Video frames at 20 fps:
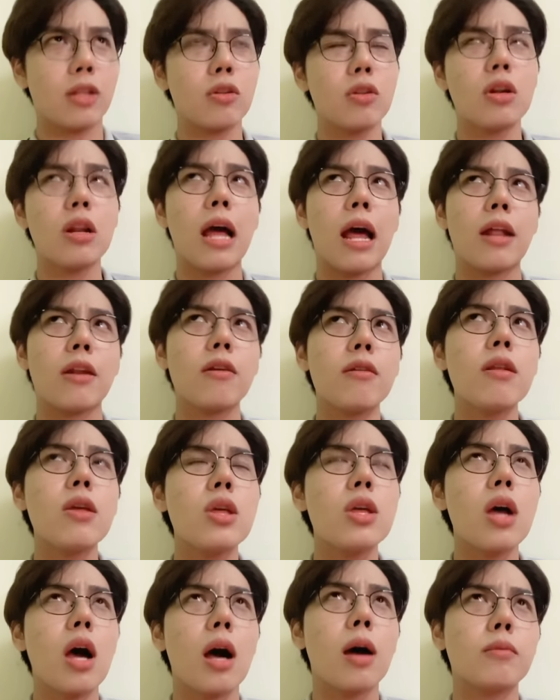là nó
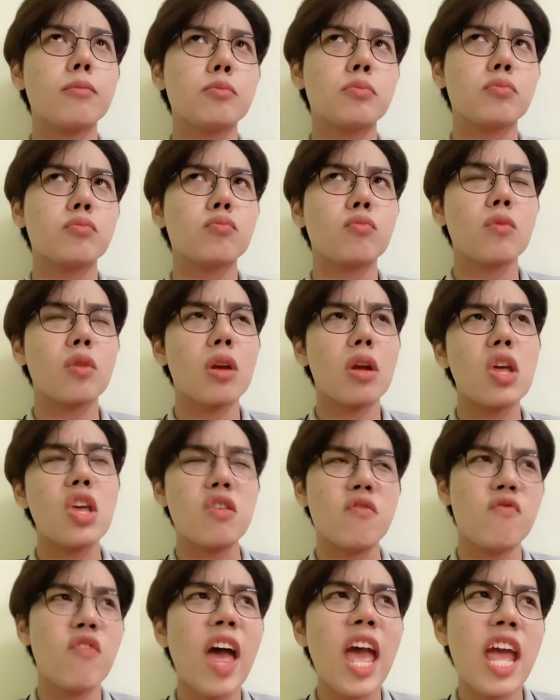đi
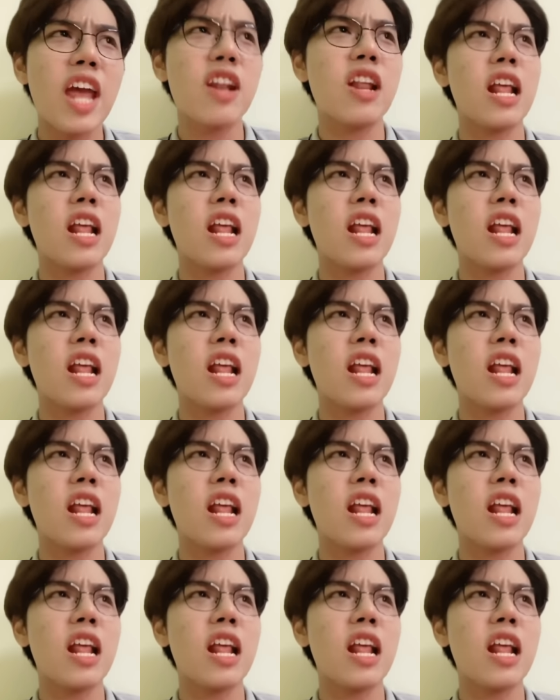event,